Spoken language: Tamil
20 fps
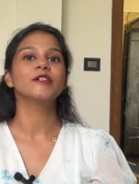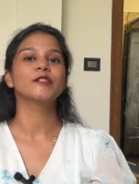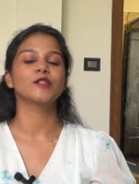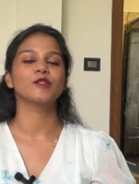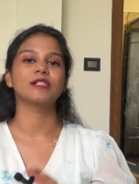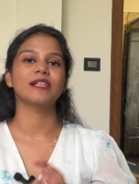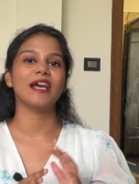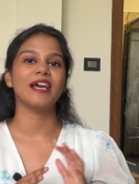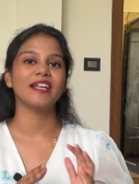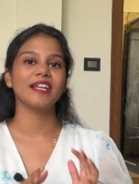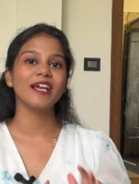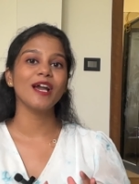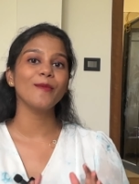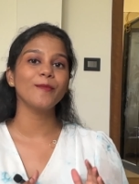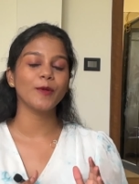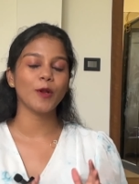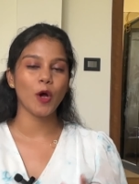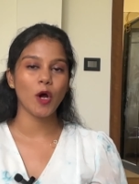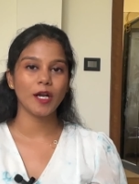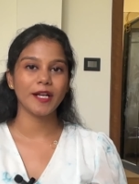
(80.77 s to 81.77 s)
ஸோ நிறையா
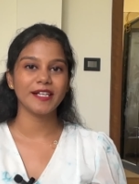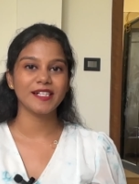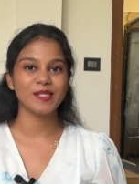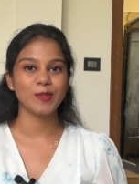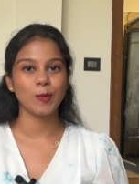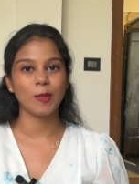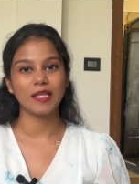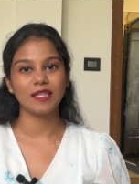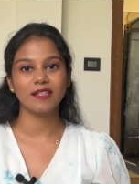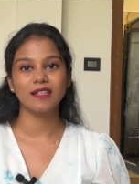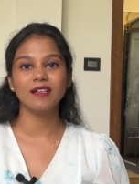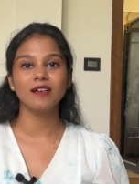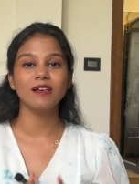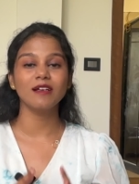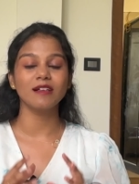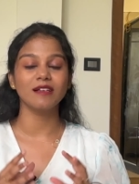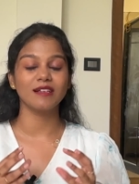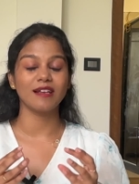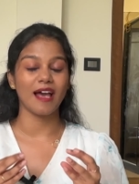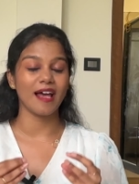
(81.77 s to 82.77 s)
ப்ராடக்ட்ஸ் வந்து
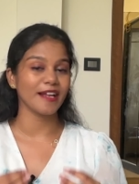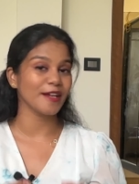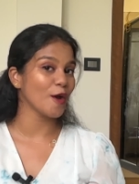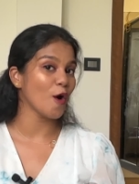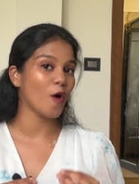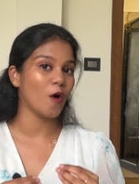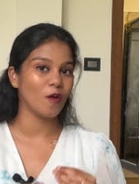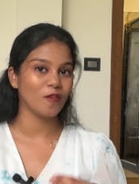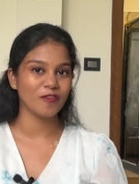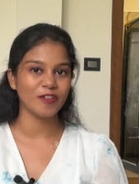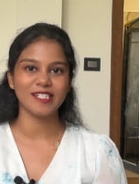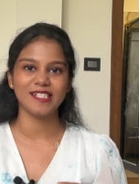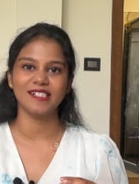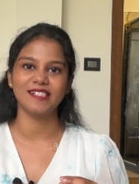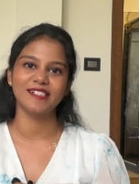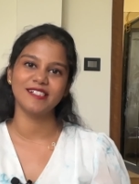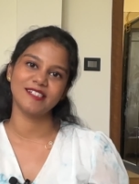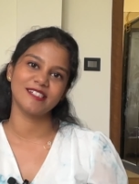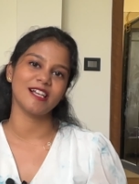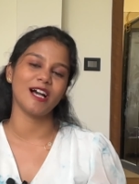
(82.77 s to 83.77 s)
நிறைய ஆஃபர்ஸ்
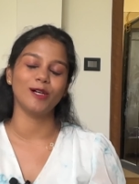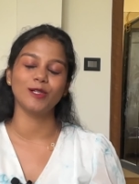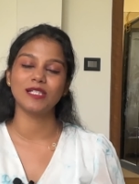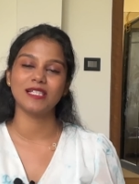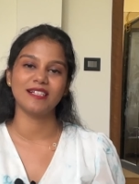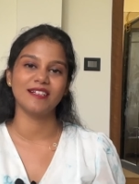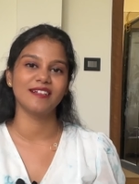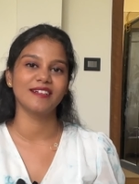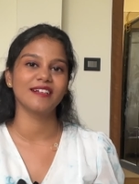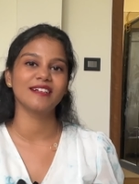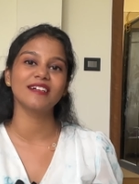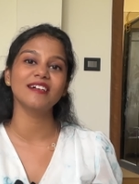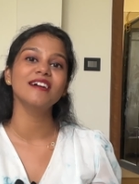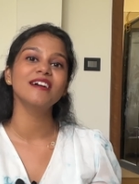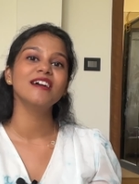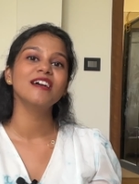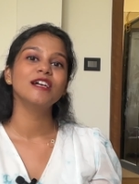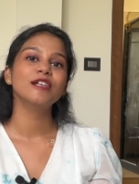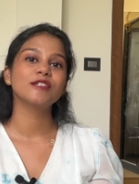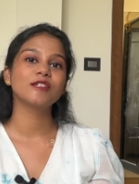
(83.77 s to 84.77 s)
அண்ட் டிஸ்கவுண்ட்ஸில் இருக்குது
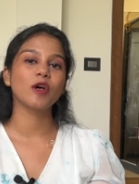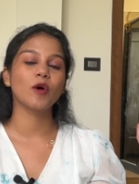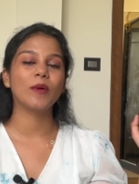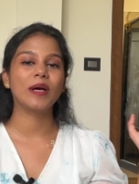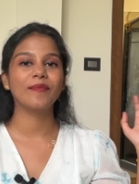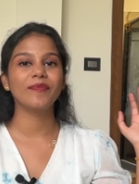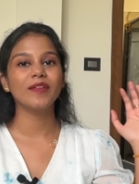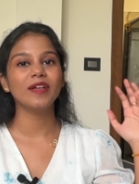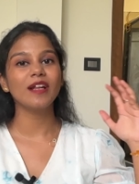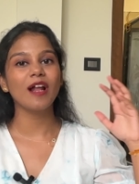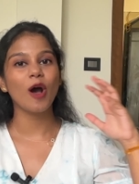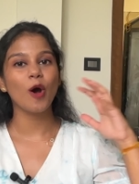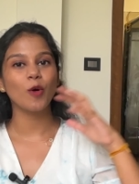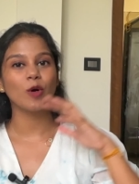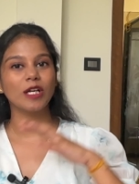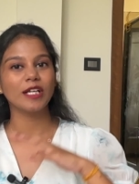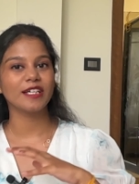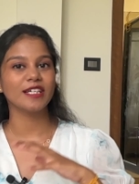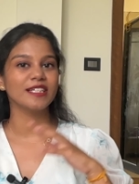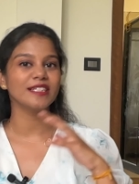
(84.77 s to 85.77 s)
ஸோ வந்து நான்
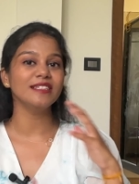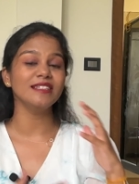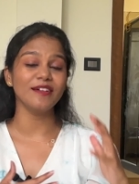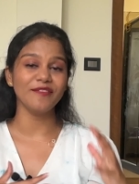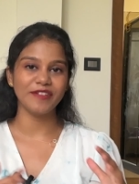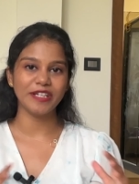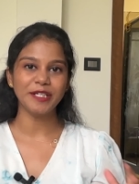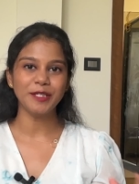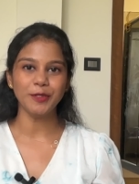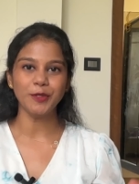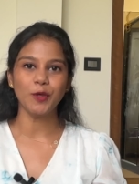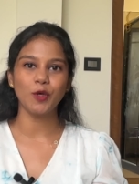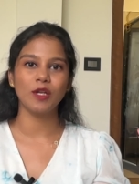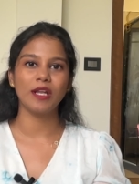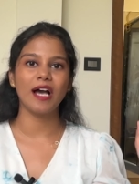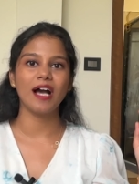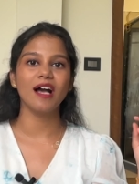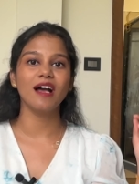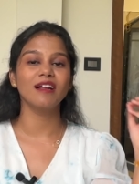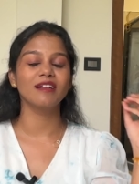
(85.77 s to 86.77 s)
உங்களுக்கு இந்த
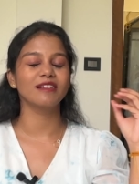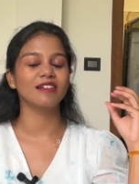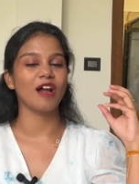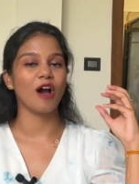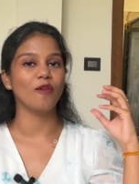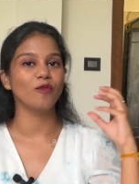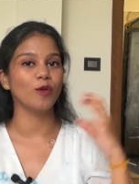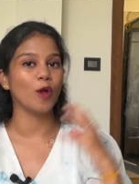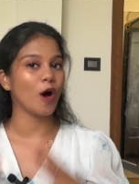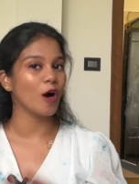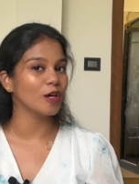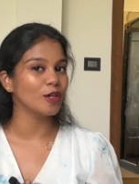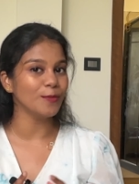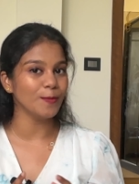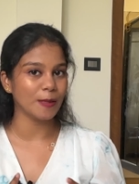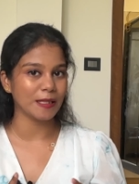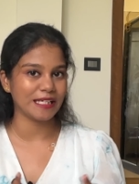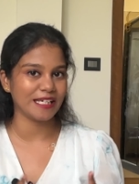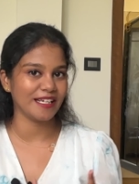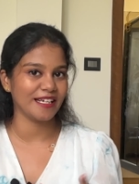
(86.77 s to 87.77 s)
வீடியோவில் நான்
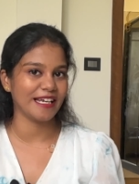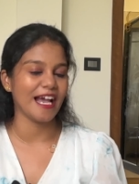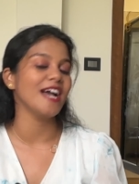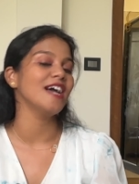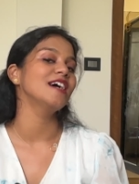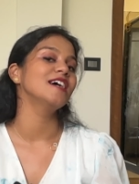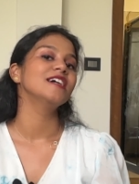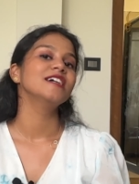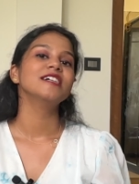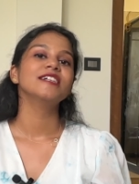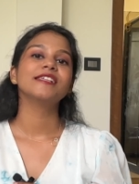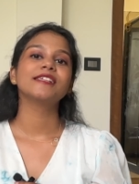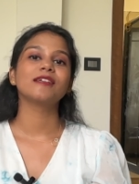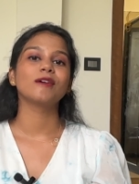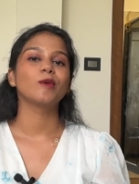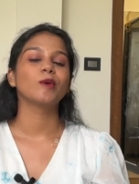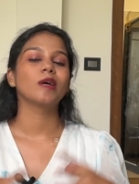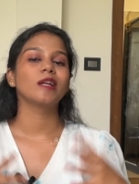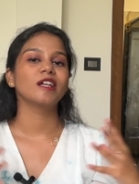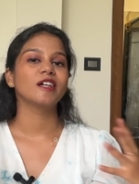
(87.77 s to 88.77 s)
விலாகும் பண்ணியிருக்கேன் ஸோ
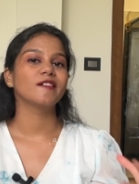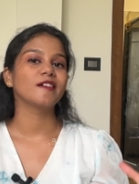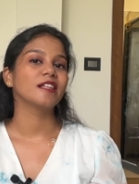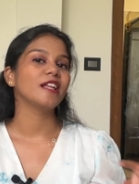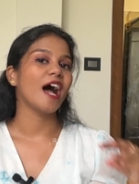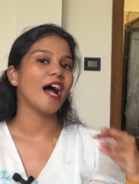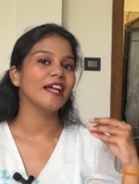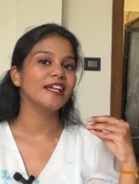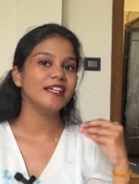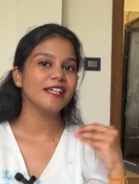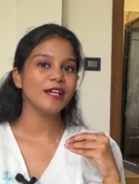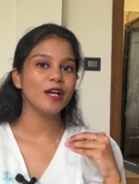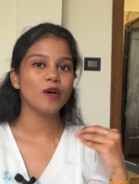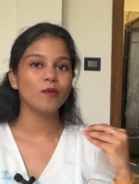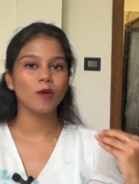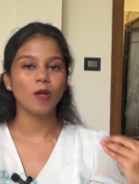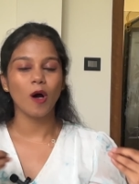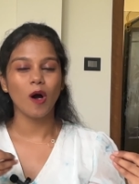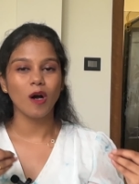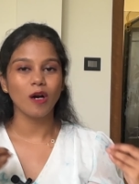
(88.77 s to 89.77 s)
உங்களுக்கு வந்து ஐக்கியா
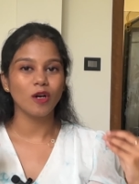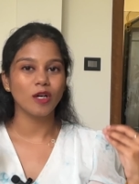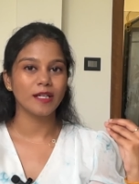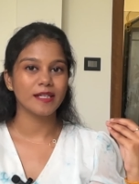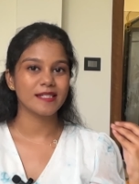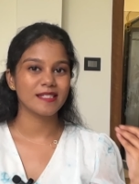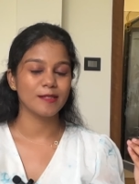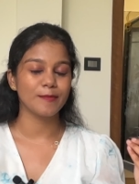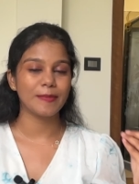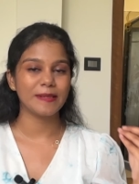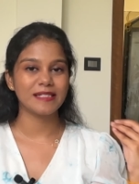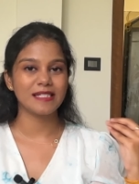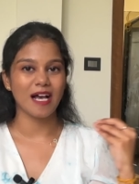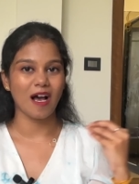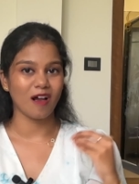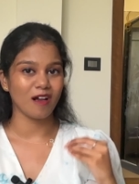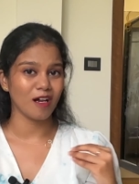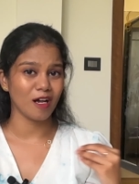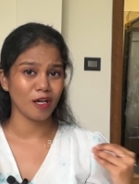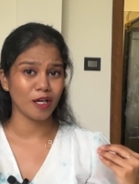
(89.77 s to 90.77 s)
விலாகோட ஸ்னிப்பட்ஸ்
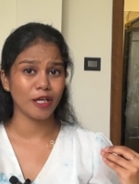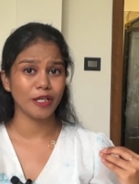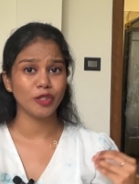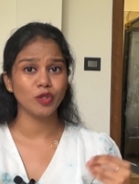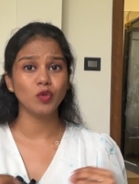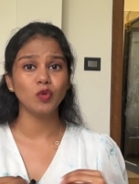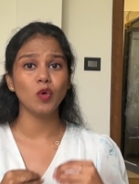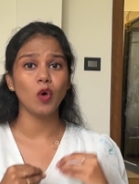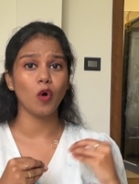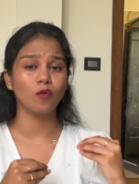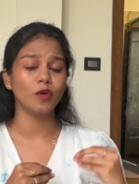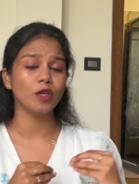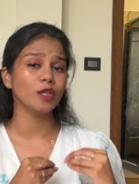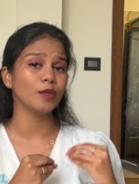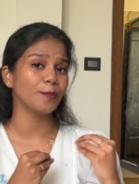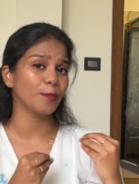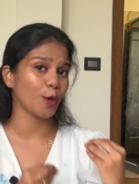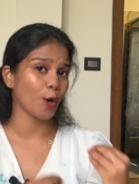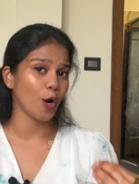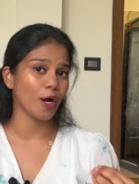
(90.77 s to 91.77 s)
அங்கங்கேயும் ஒவ்வொரு
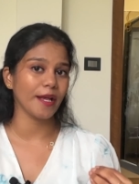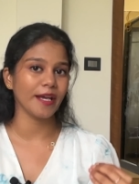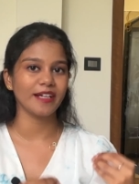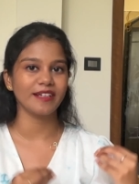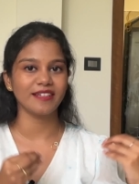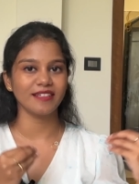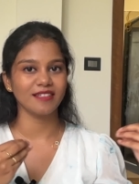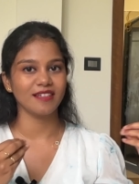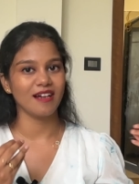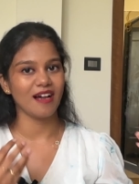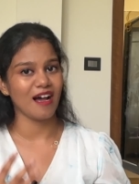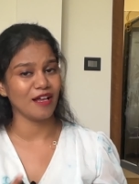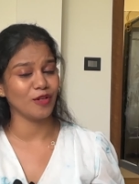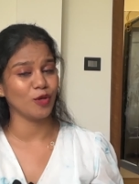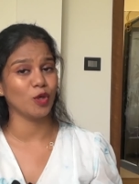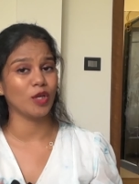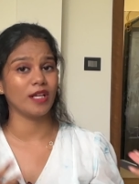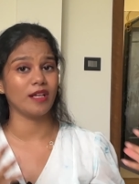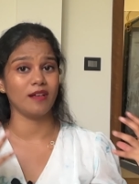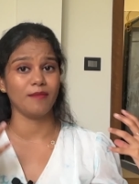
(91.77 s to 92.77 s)
ப்ராடக்ட்
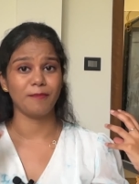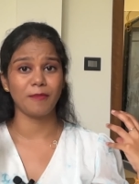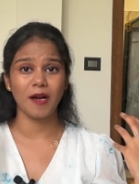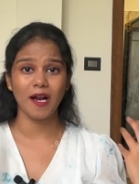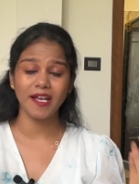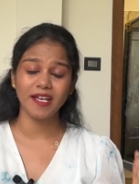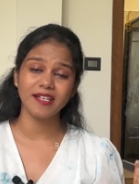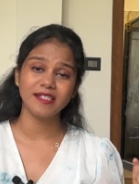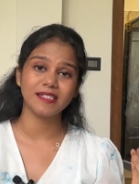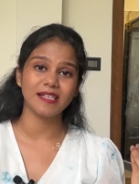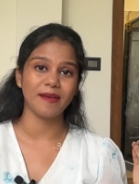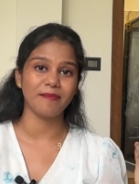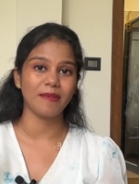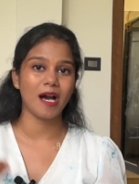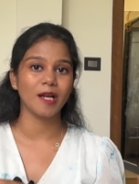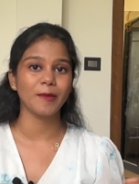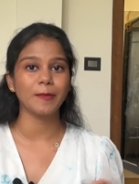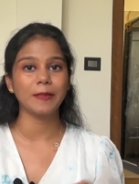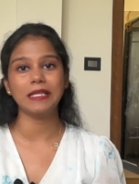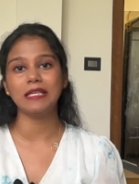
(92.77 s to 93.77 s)
அதோட ப்ரைஸ்
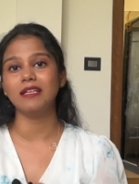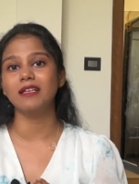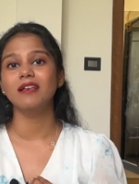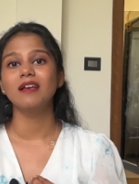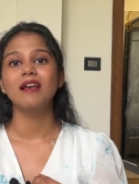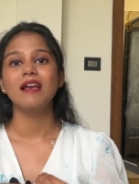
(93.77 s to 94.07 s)
எம்ஆர்பி